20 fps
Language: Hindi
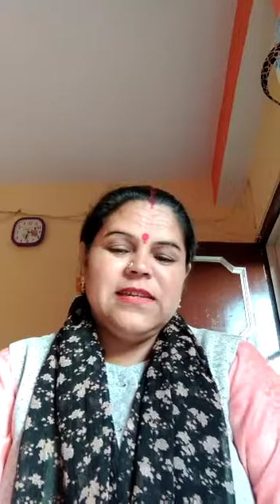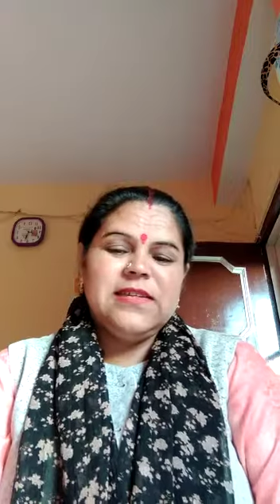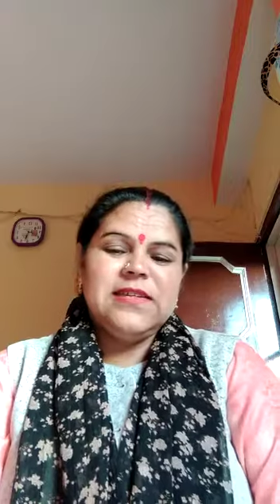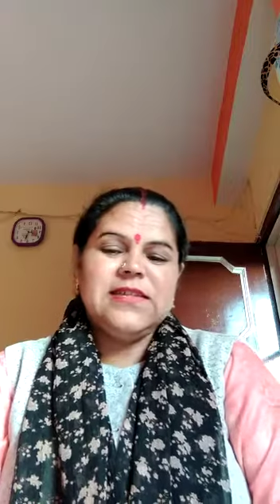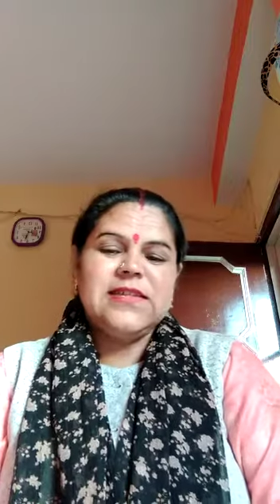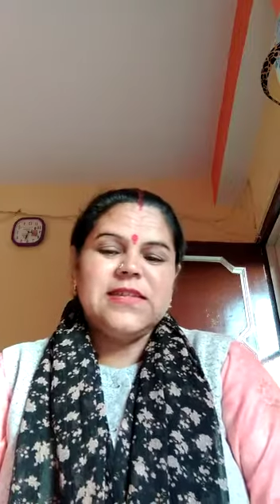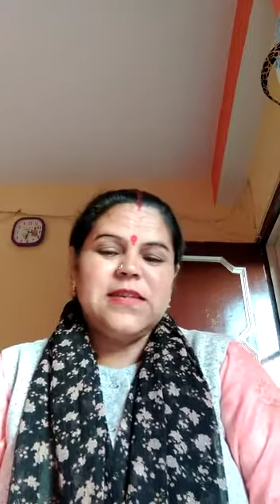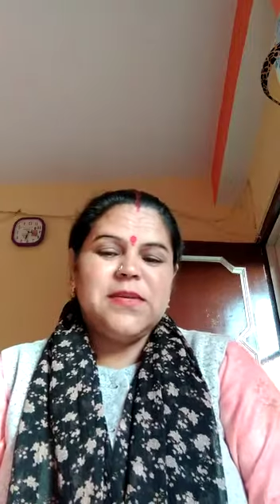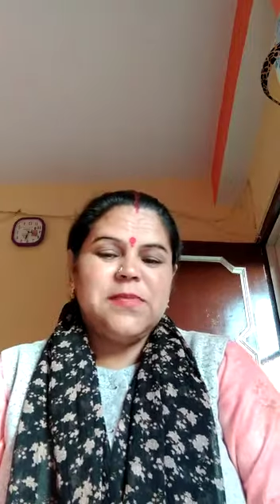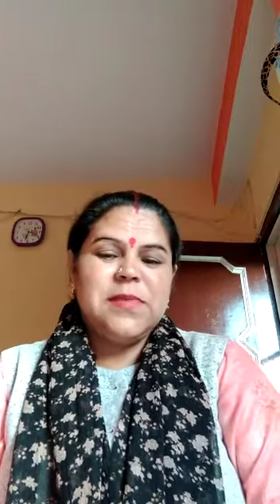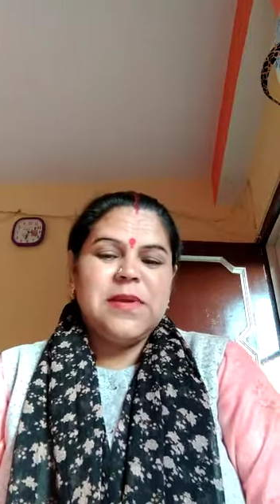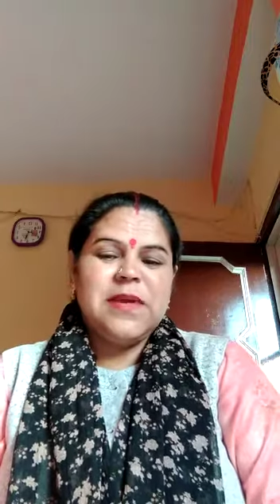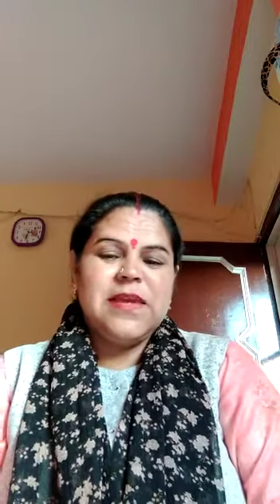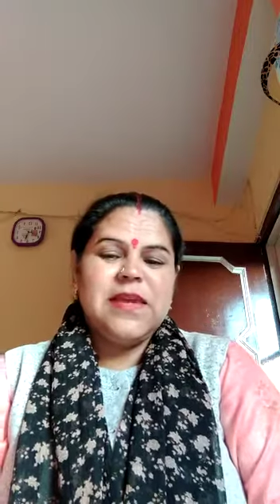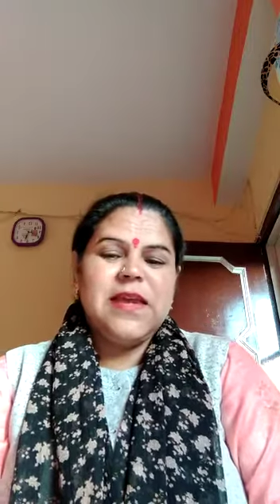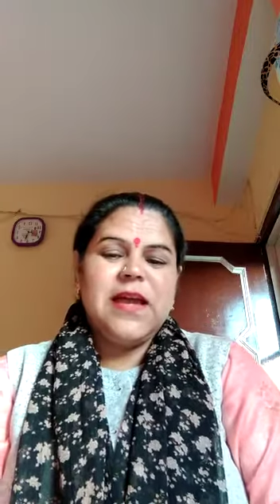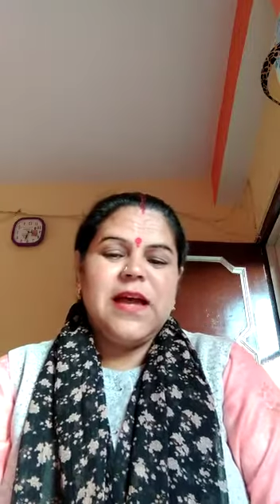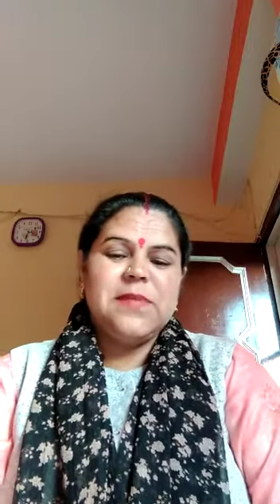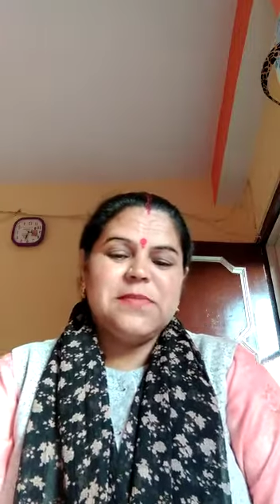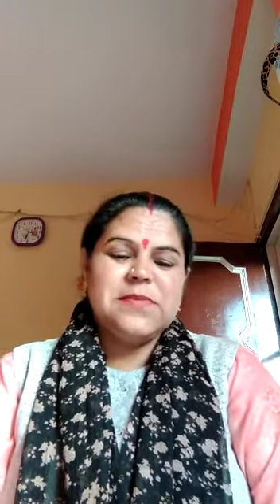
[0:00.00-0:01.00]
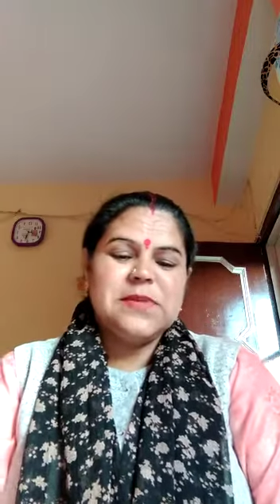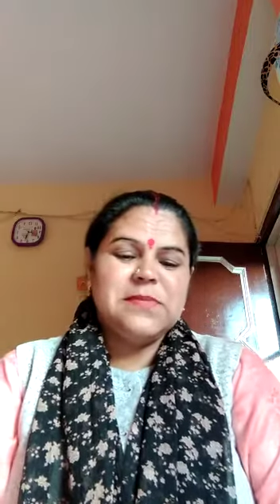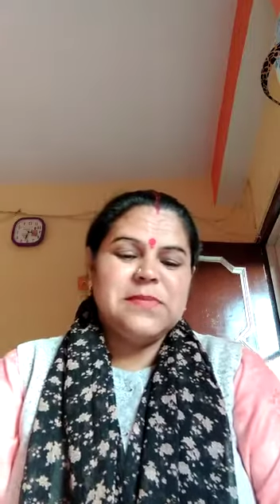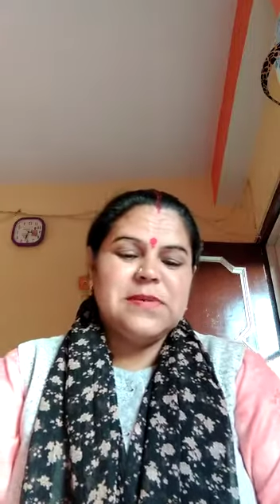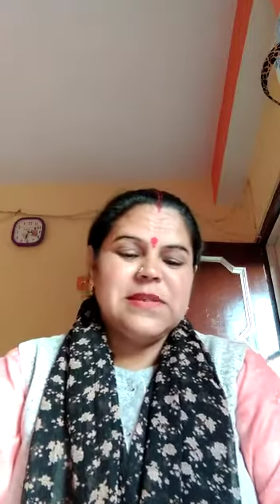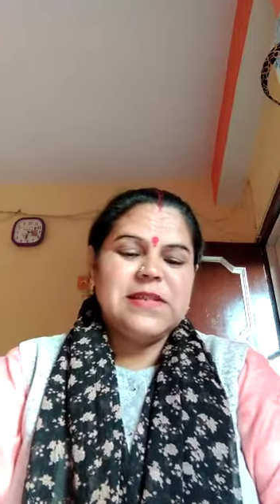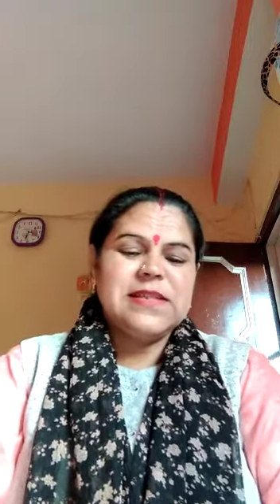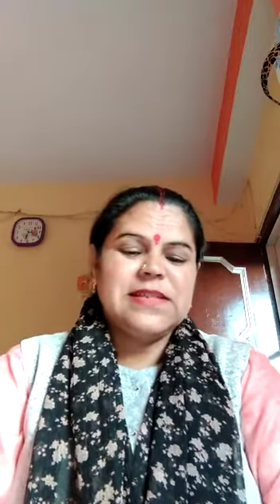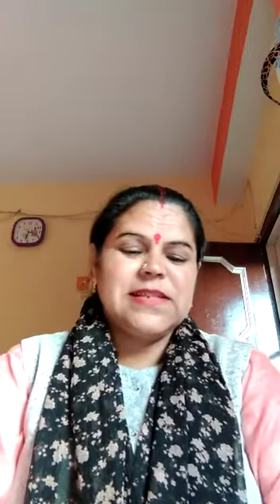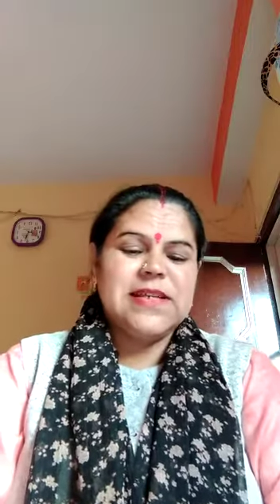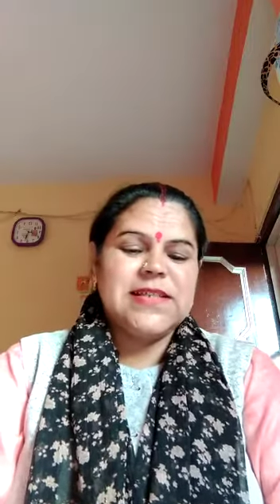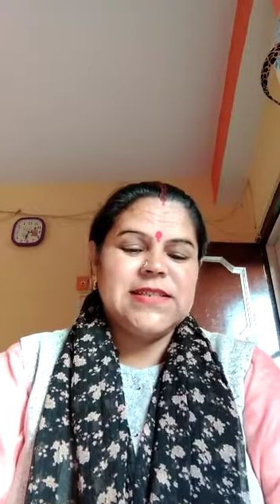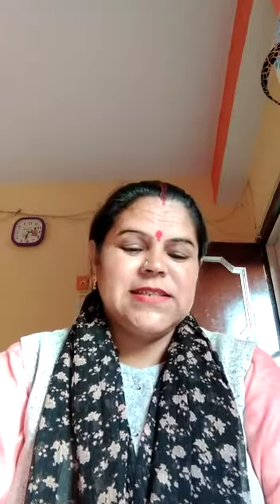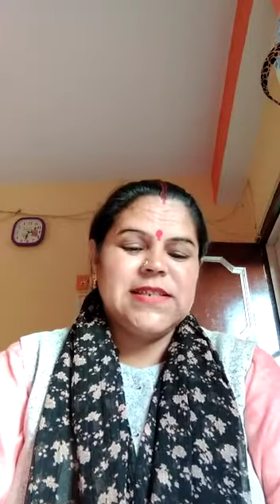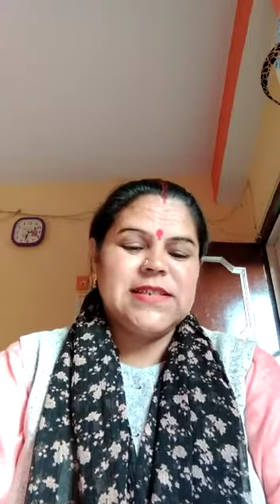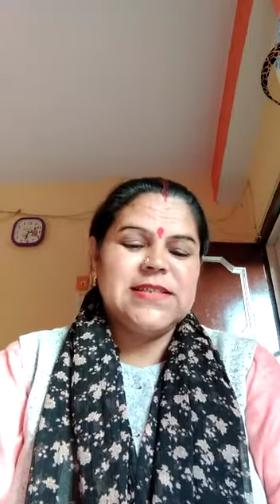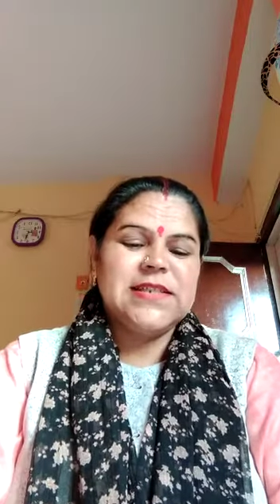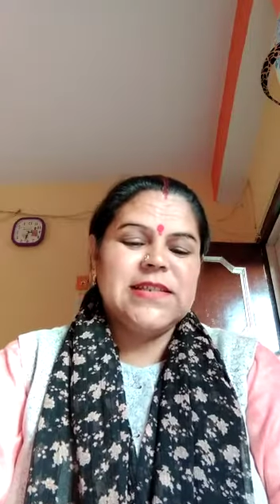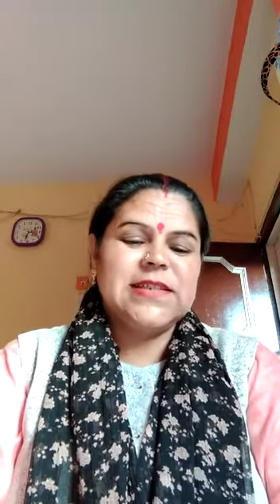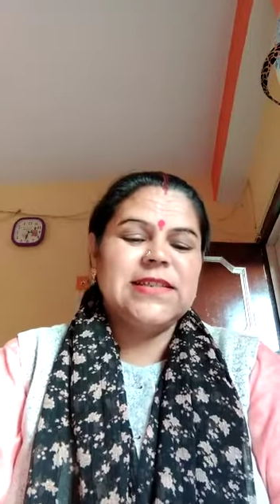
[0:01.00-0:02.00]
जिसे मैं आप सभी के साथ
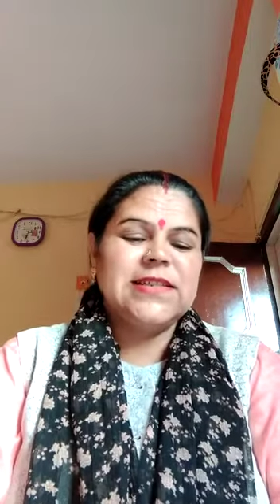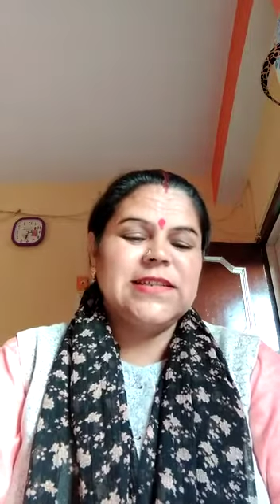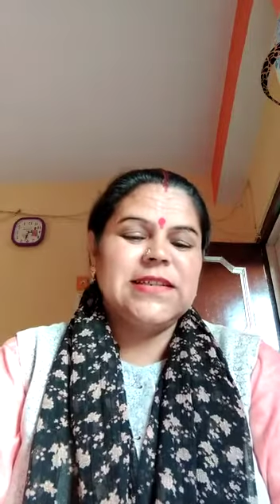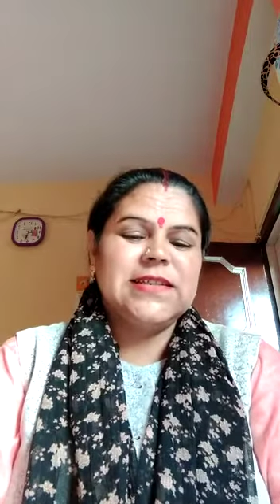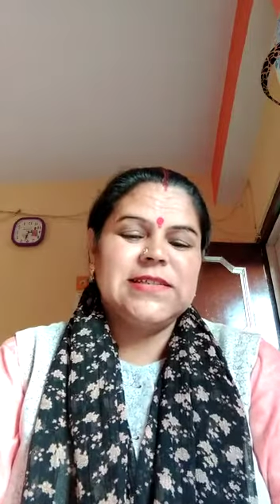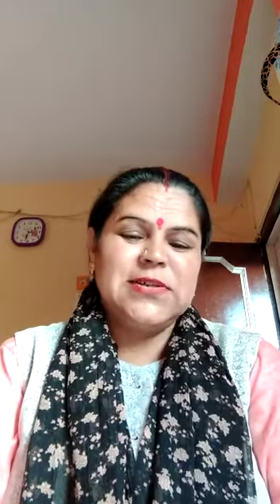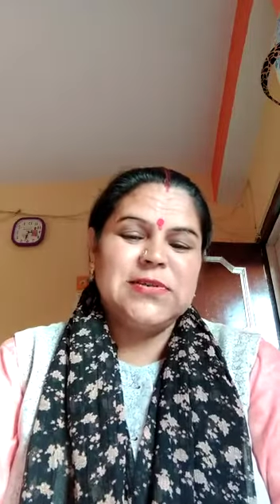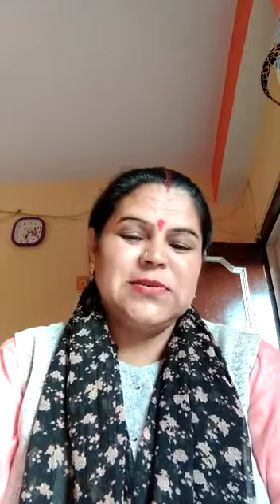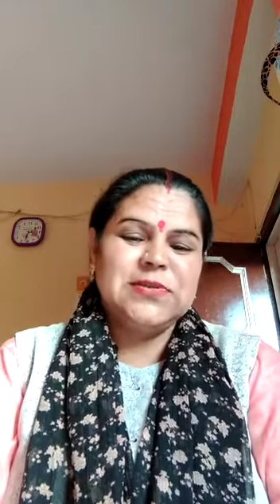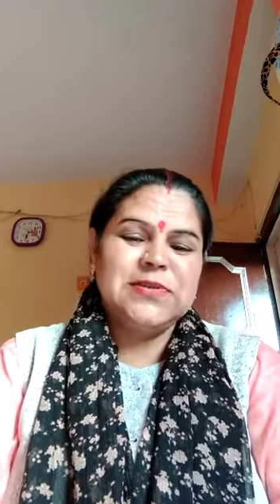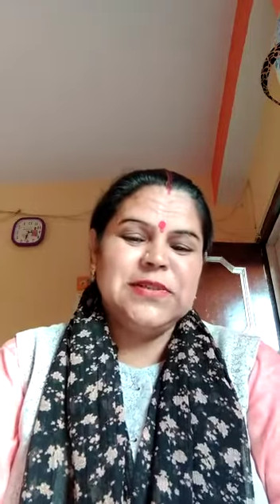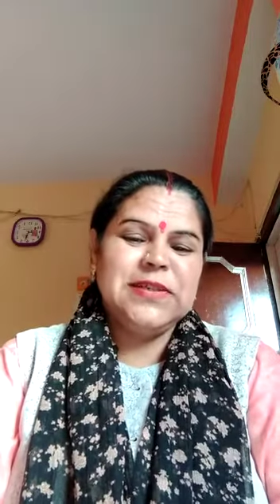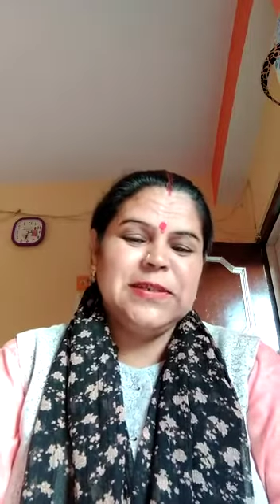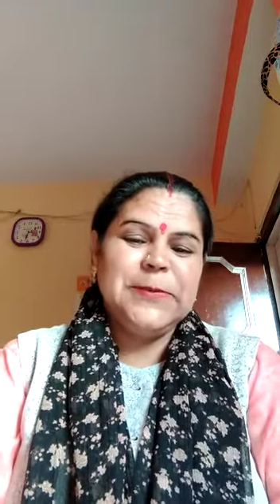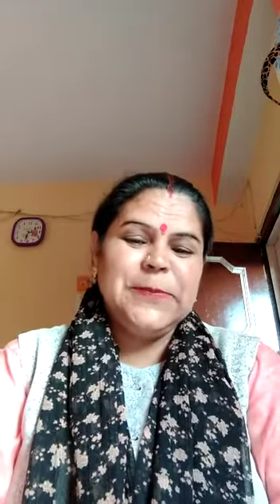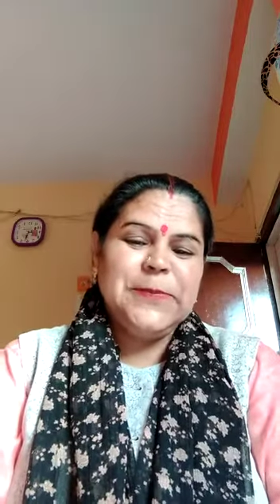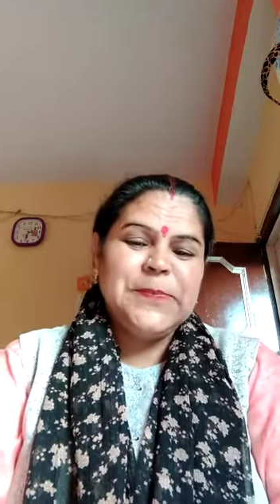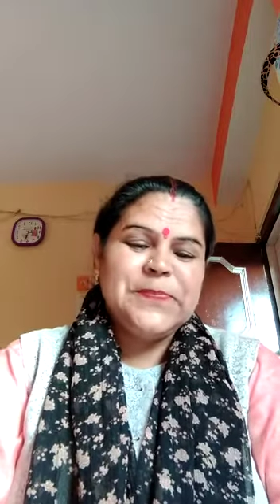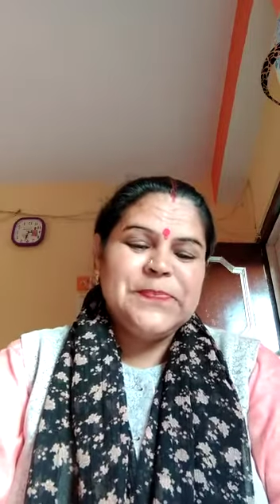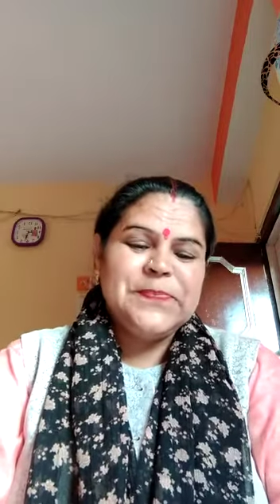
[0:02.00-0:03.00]
साझा करना चाहूँगी